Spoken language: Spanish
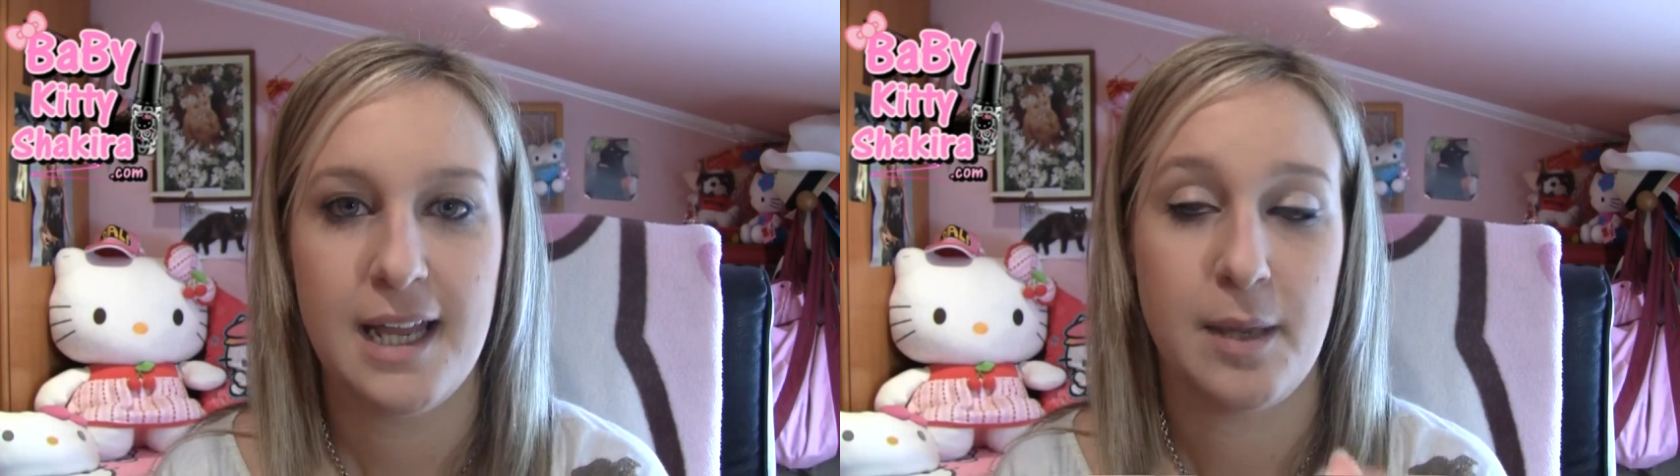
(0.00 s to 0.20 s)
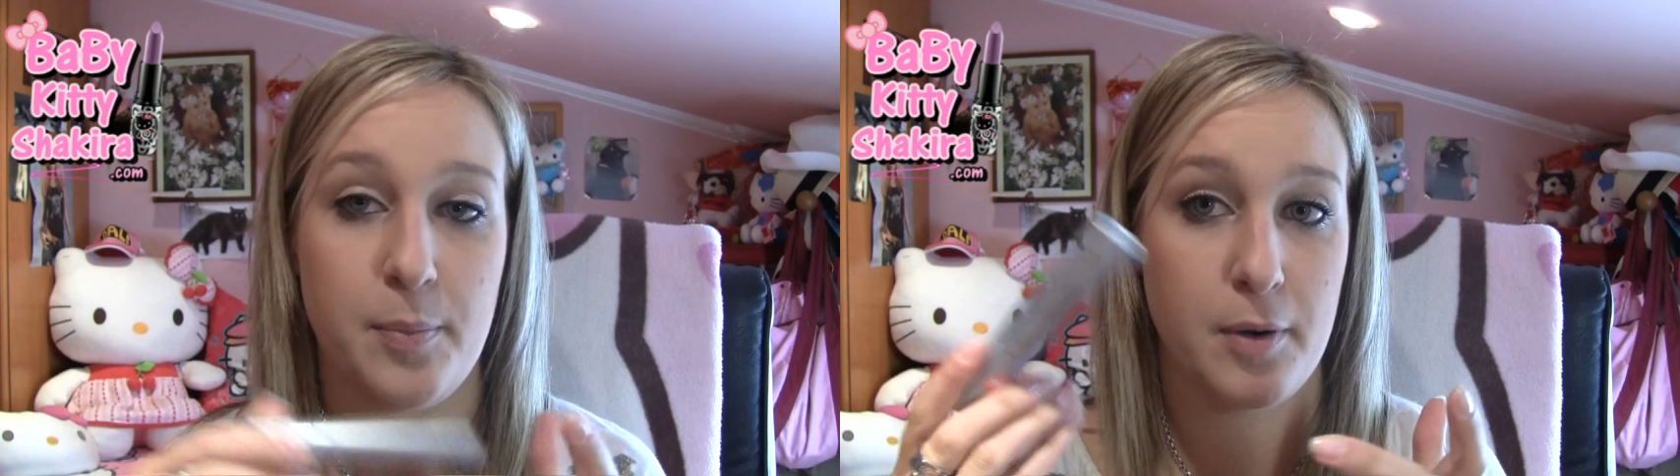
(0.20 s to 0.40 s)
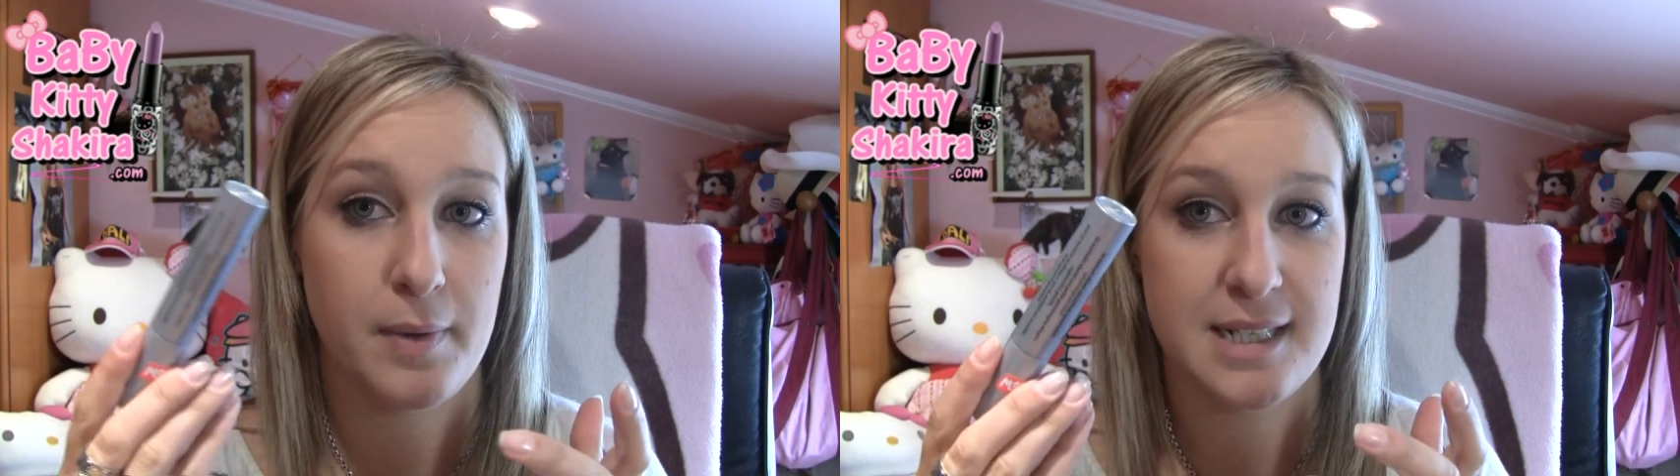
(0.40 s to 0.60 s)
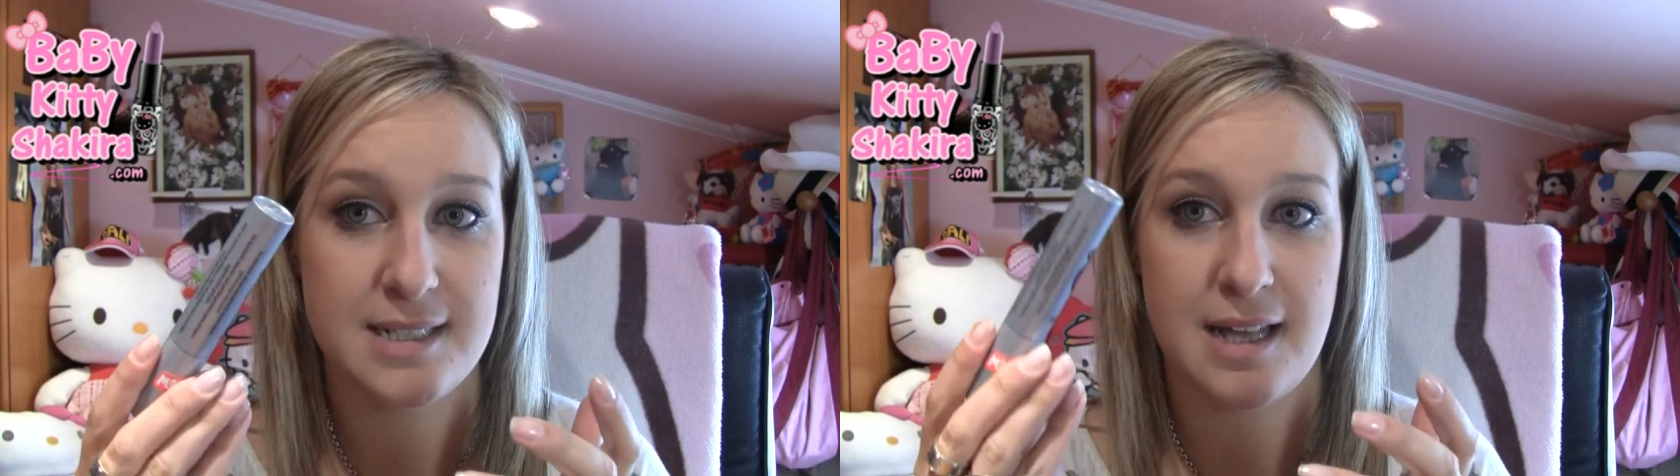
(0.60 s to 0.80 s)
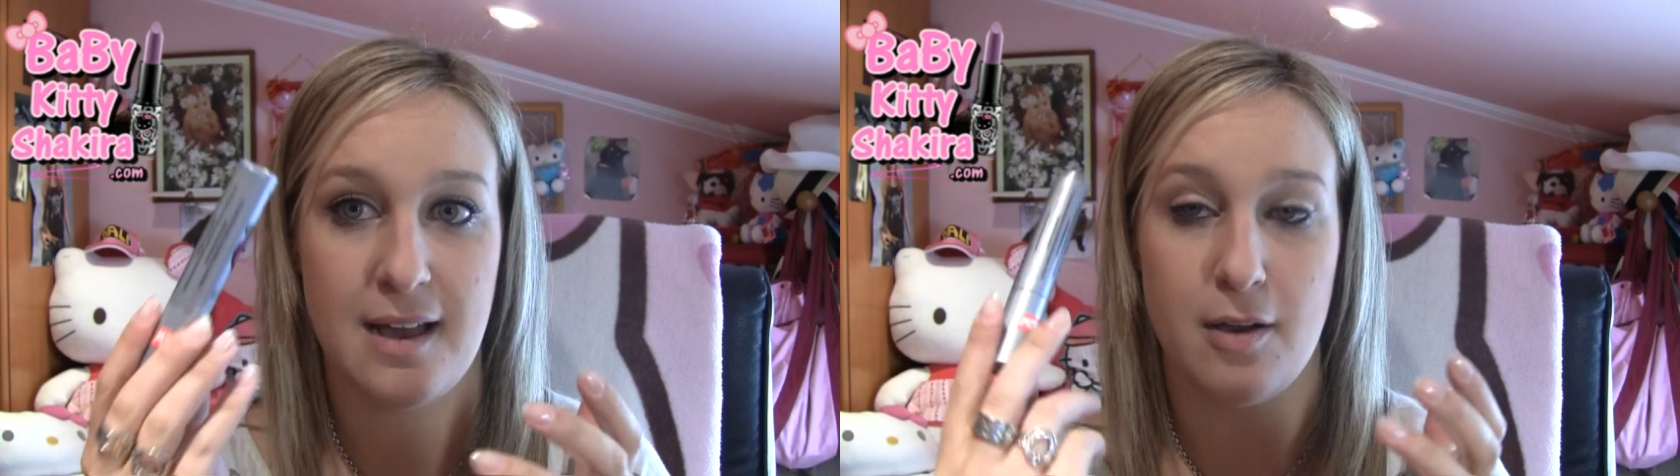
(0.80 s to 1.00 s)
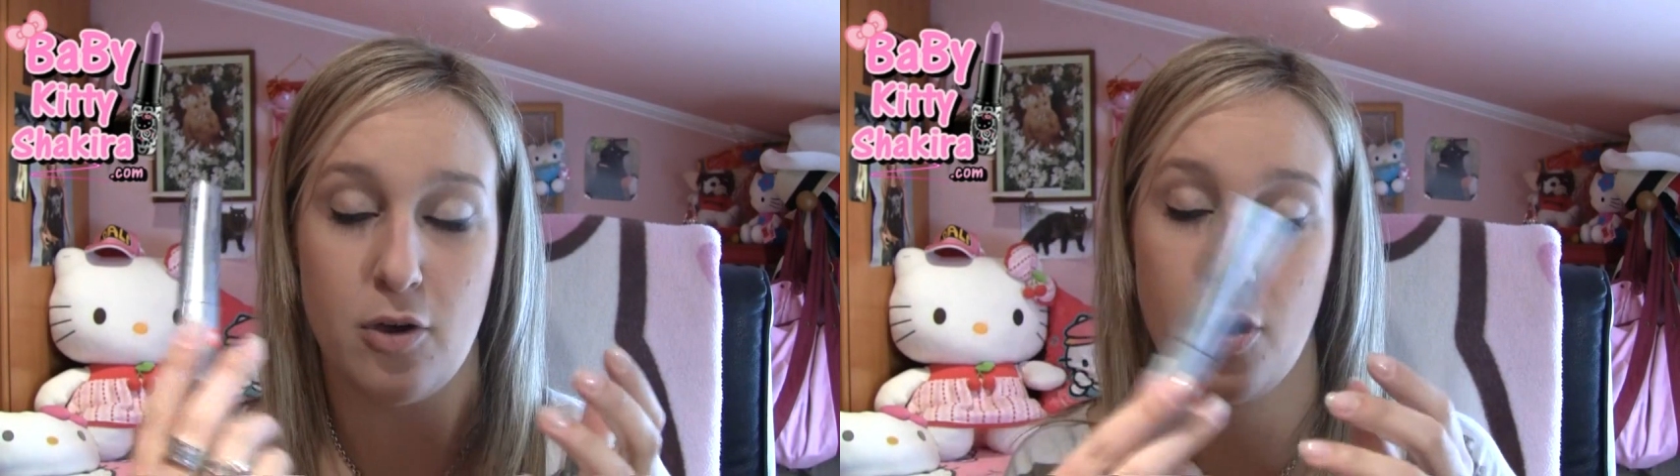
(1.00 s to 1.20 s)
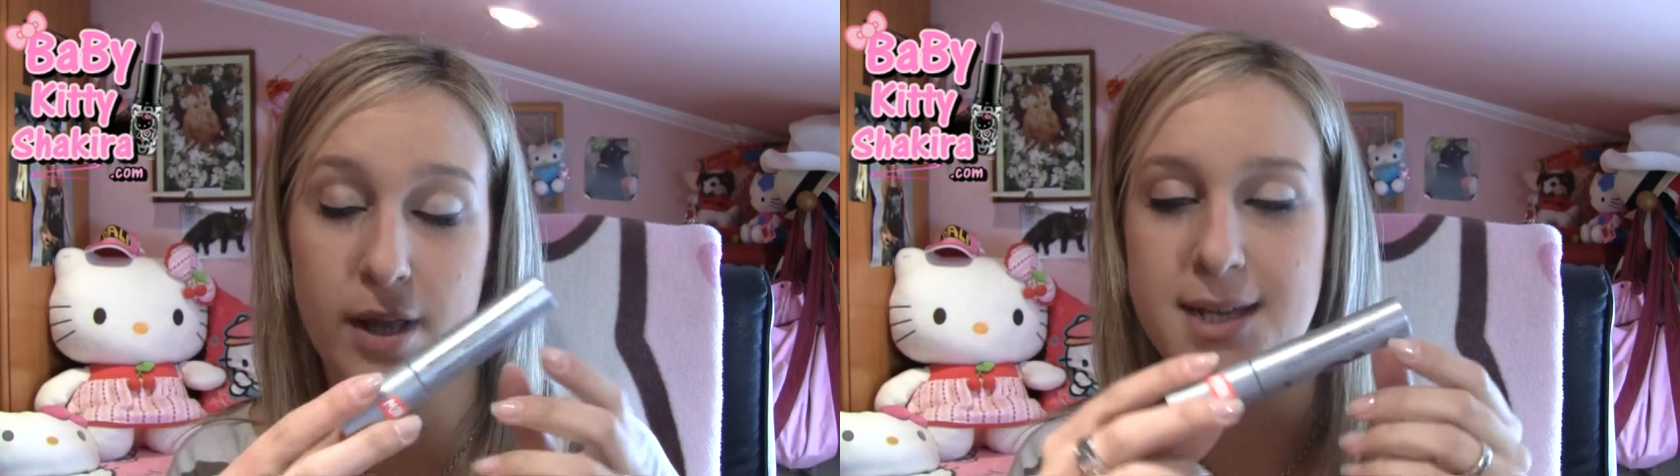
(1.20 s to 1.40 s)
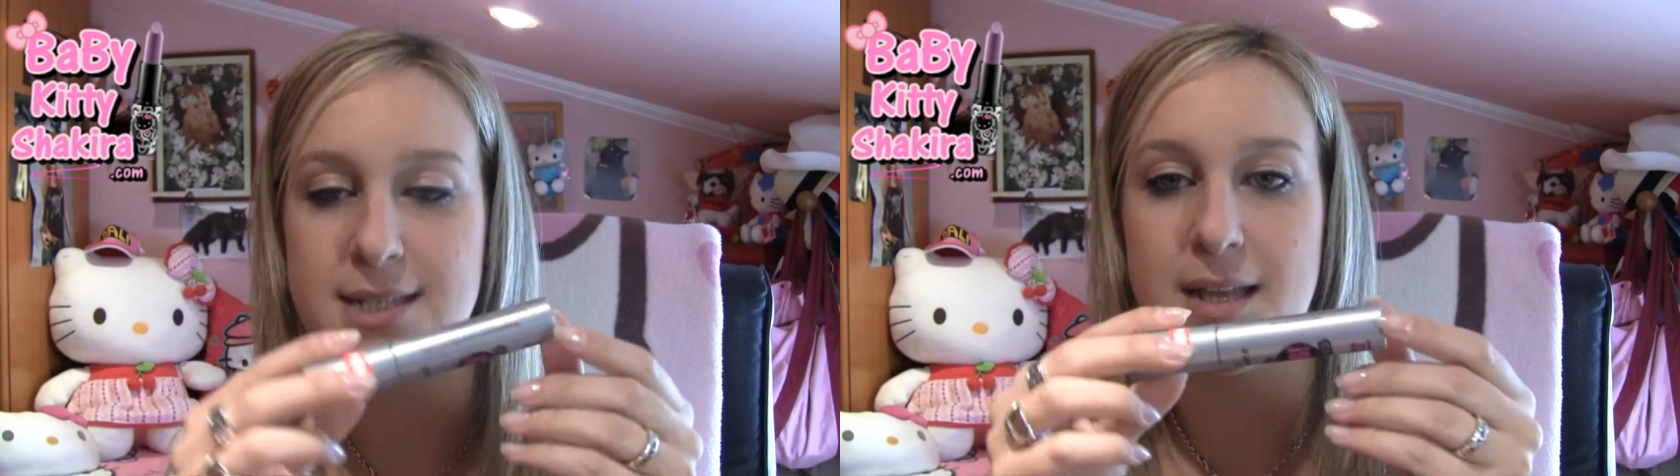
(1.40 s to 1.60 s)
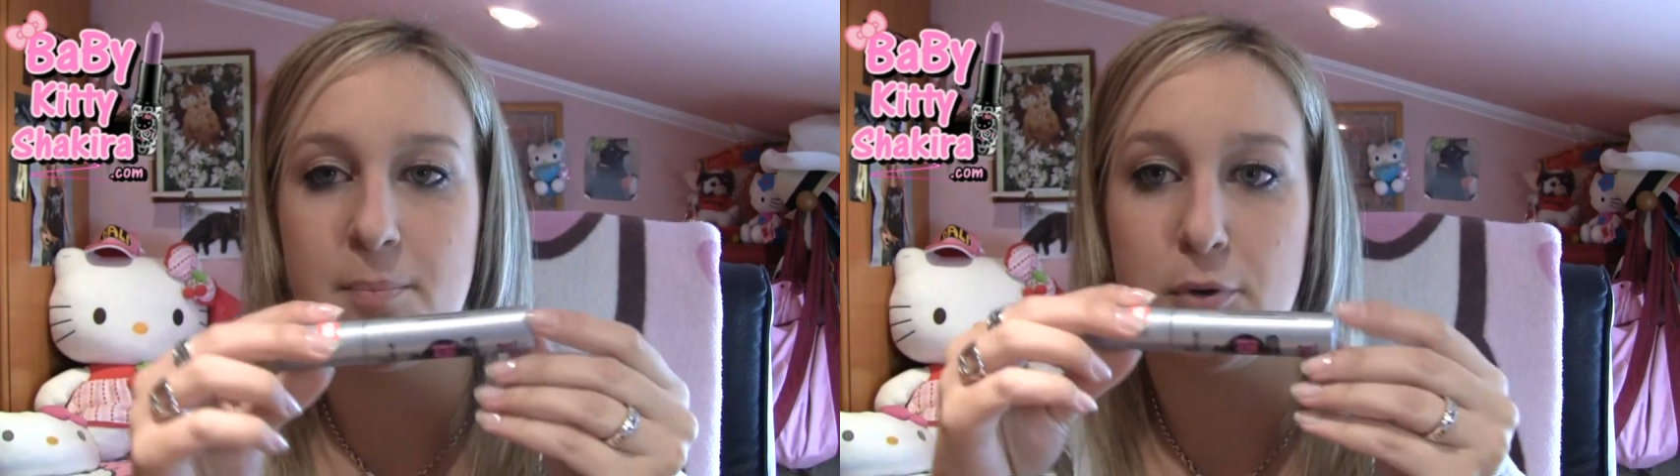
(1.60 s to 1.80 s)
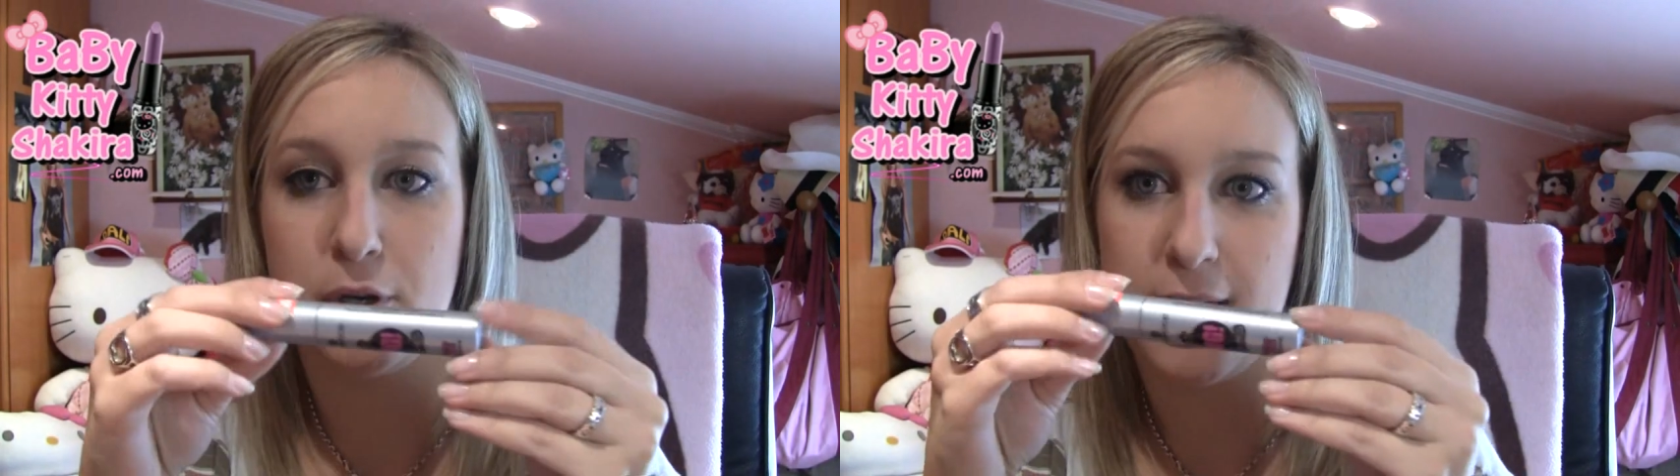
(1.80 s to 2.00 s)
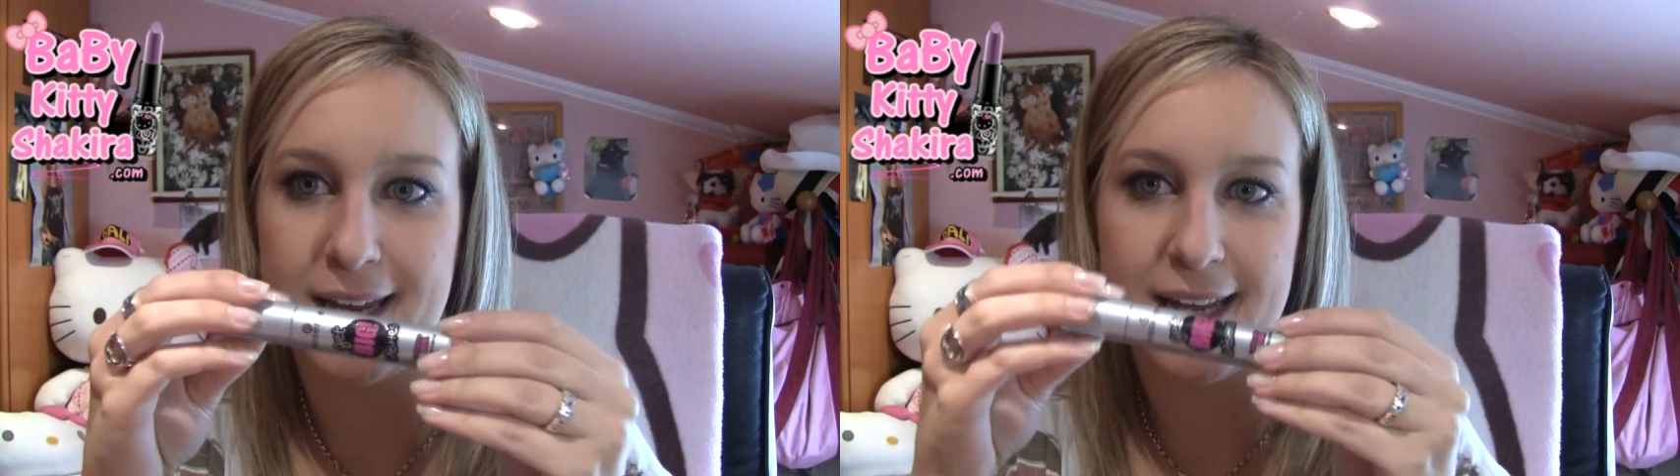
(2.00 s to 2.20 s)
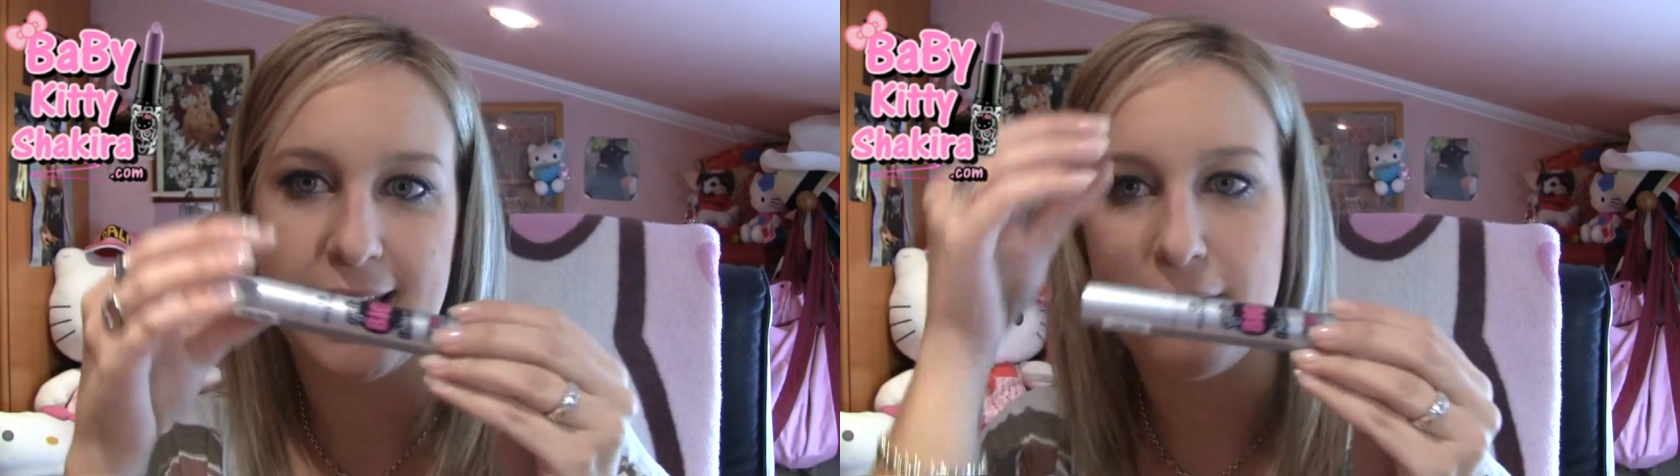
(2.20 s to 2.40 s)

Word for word: y probé esta, cogí esta porque creí